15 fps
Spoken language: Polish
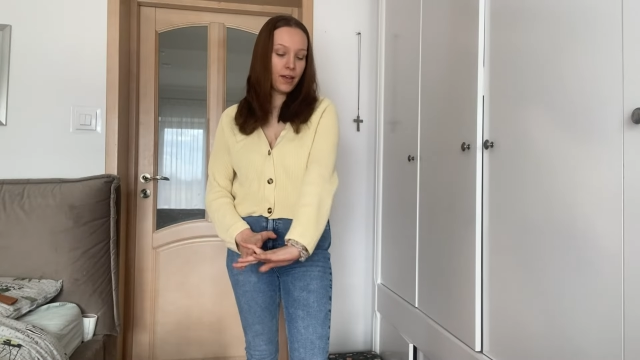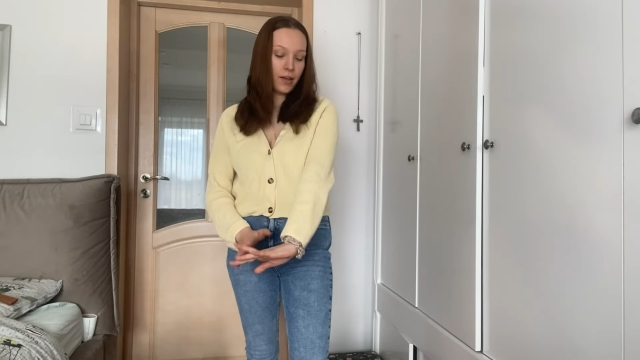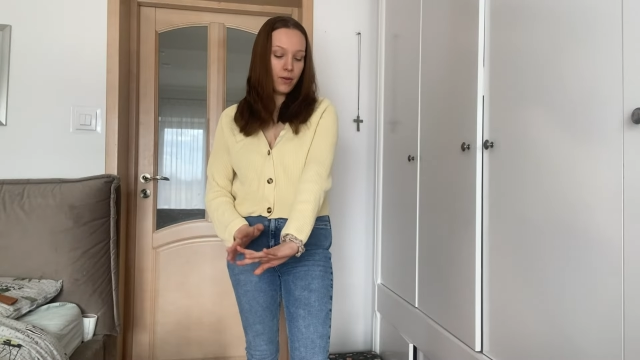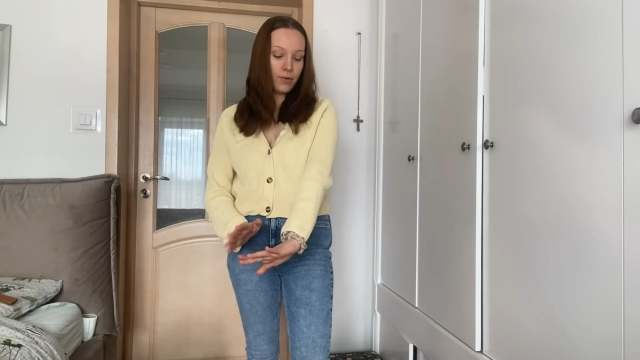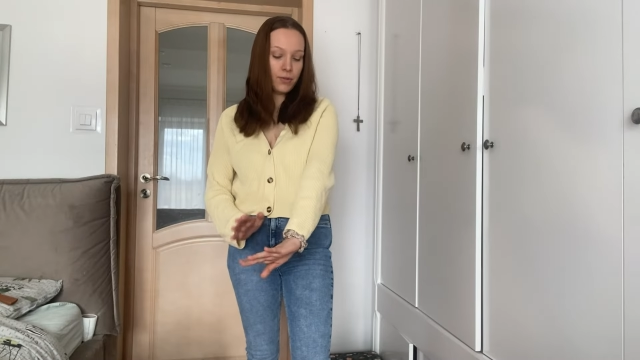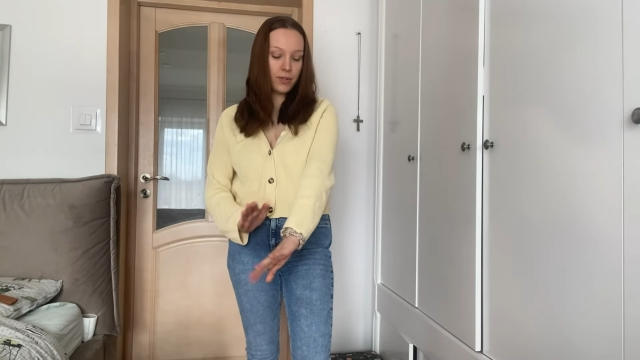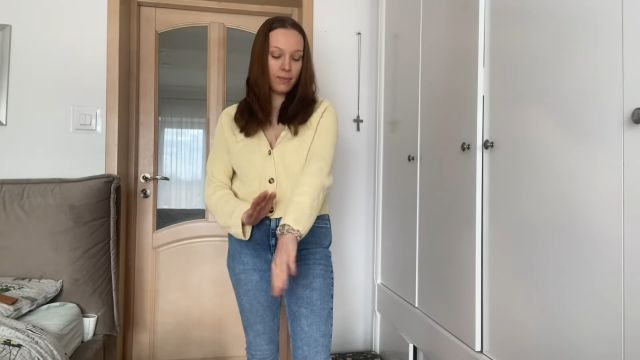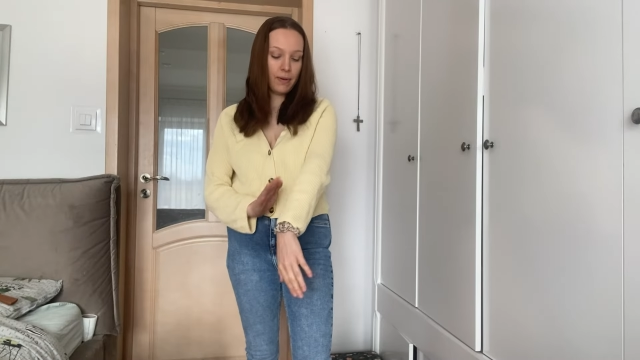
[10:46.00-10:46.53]

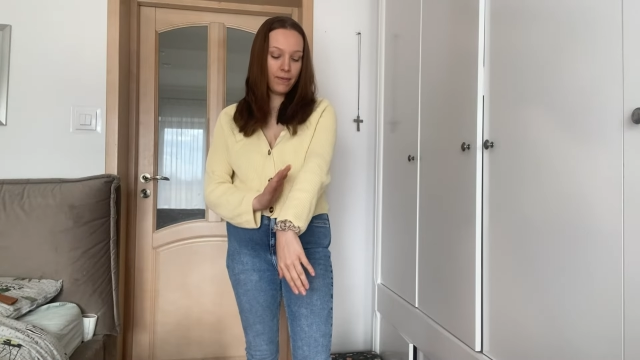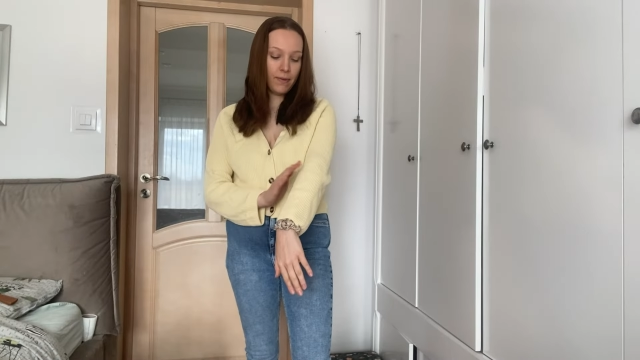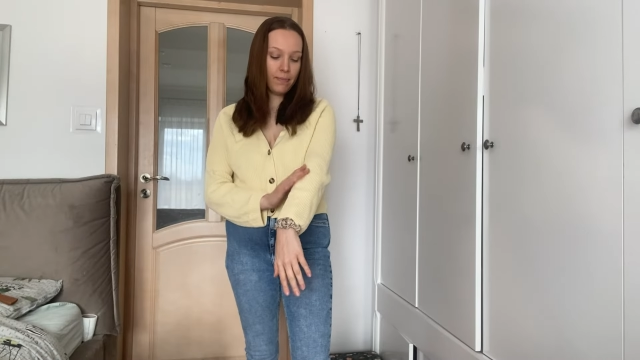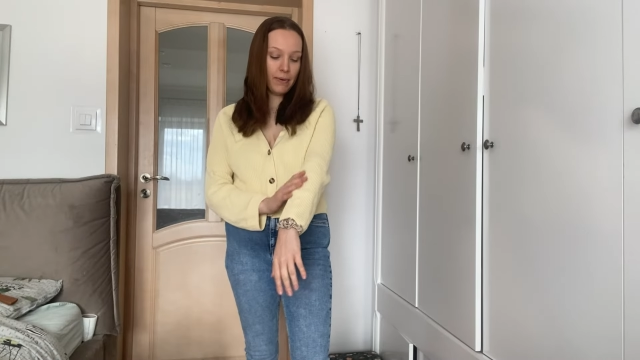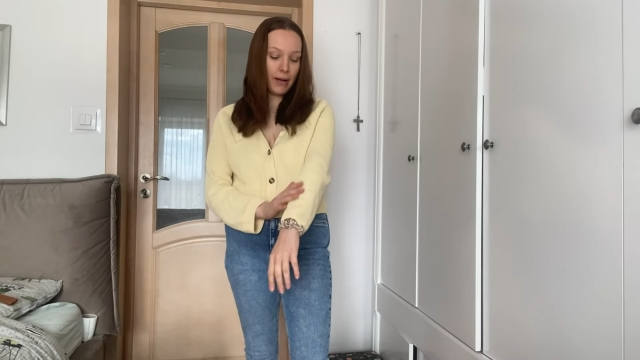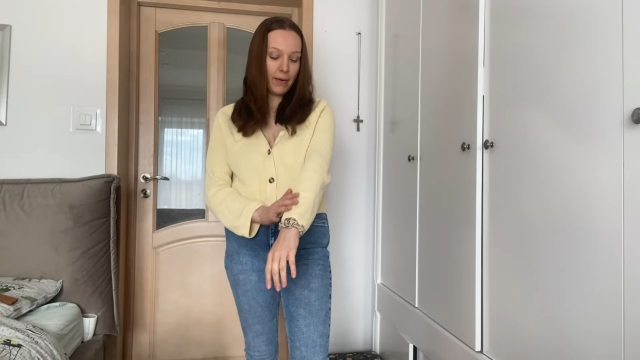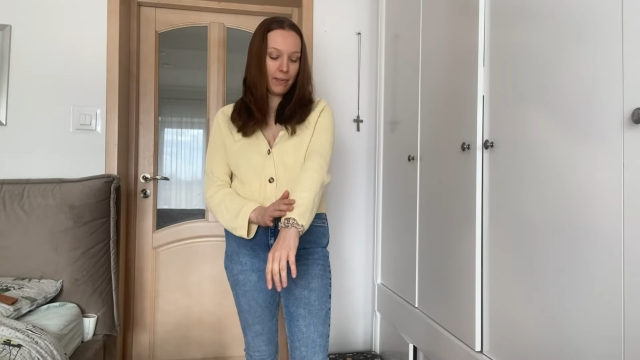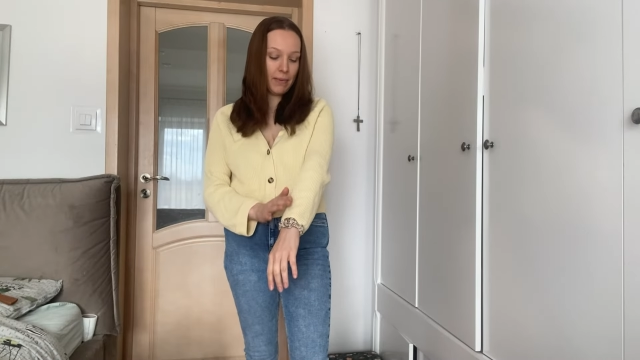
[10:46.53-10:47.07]
już sobie
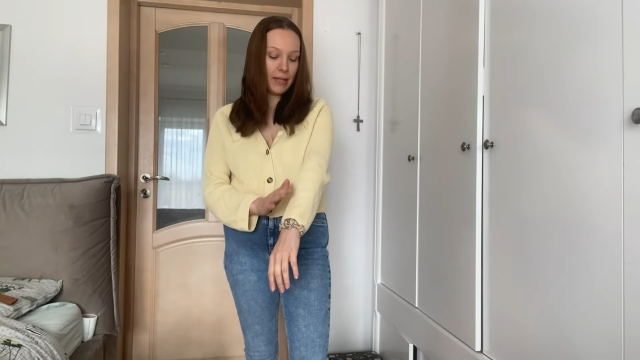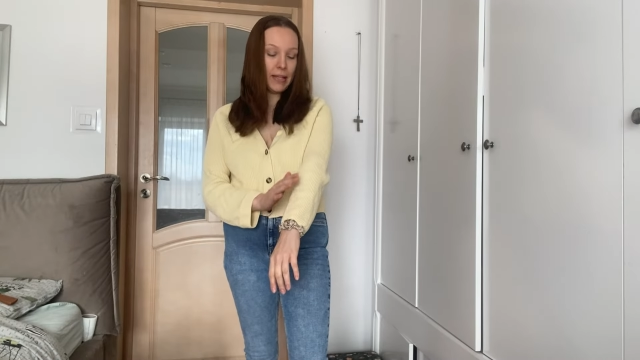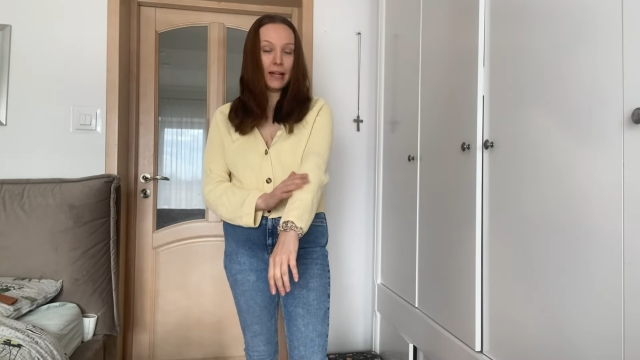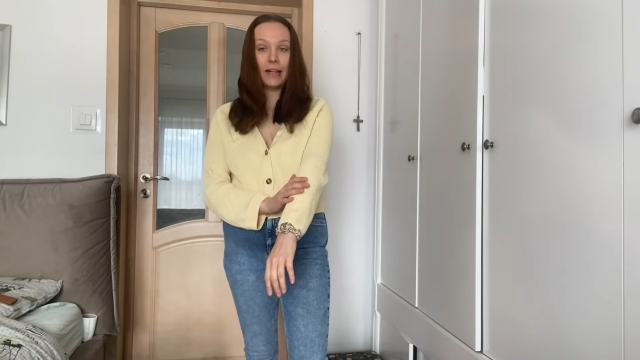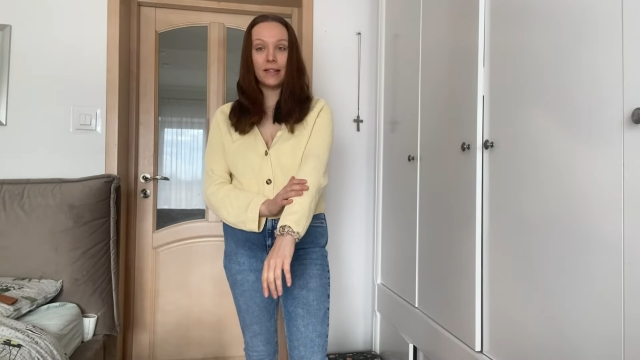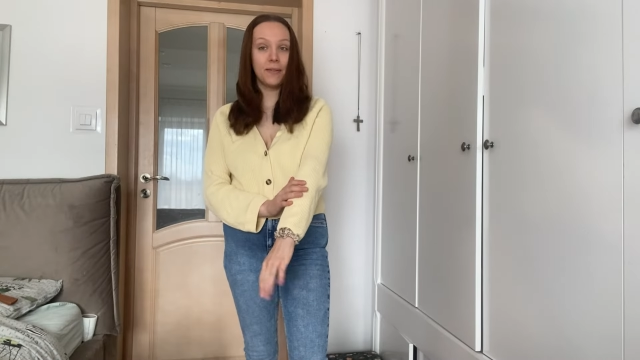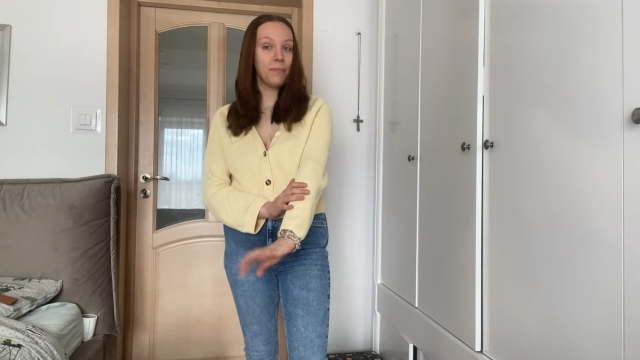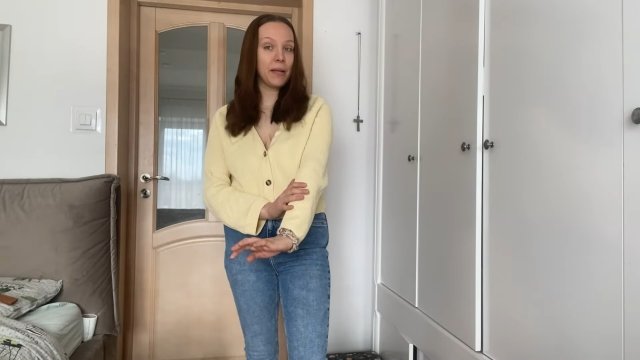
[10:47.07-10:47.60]
wyprałam i
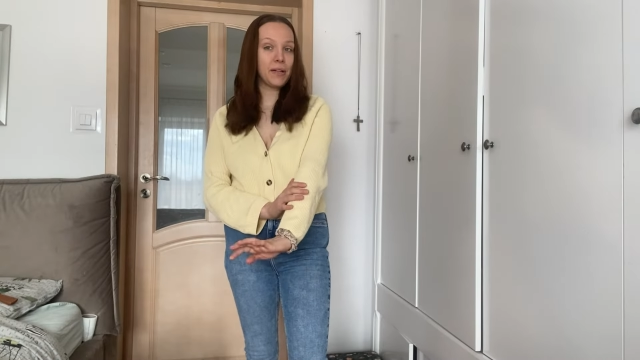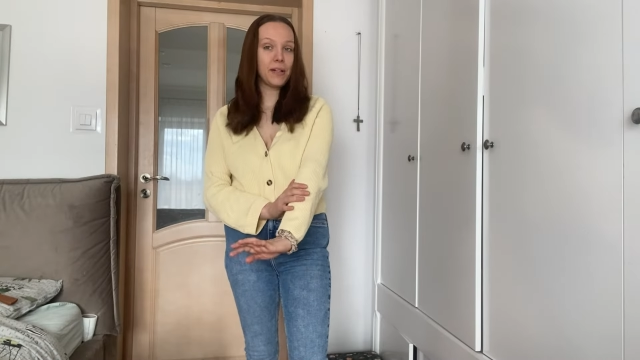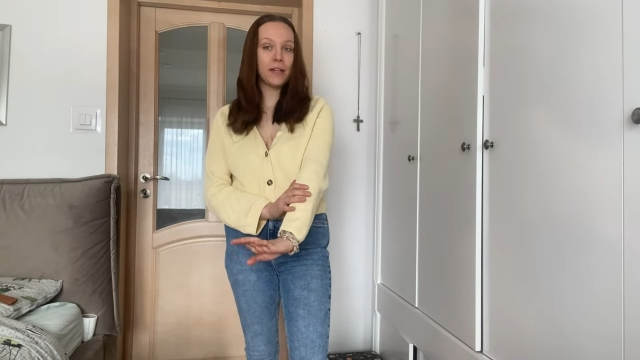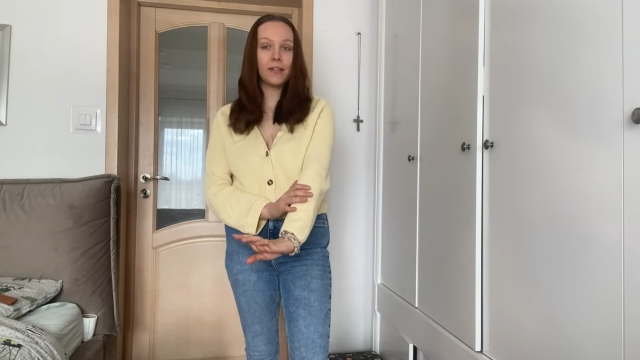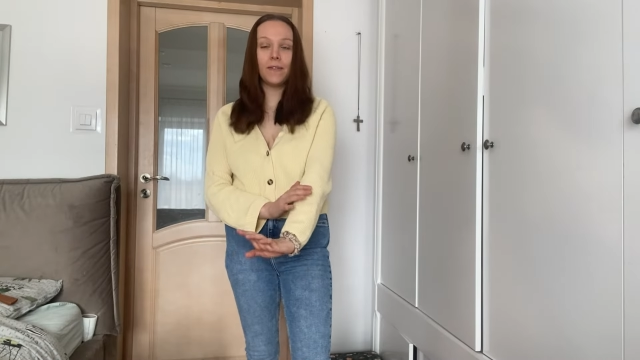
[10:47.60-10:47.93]
teraz mierzę.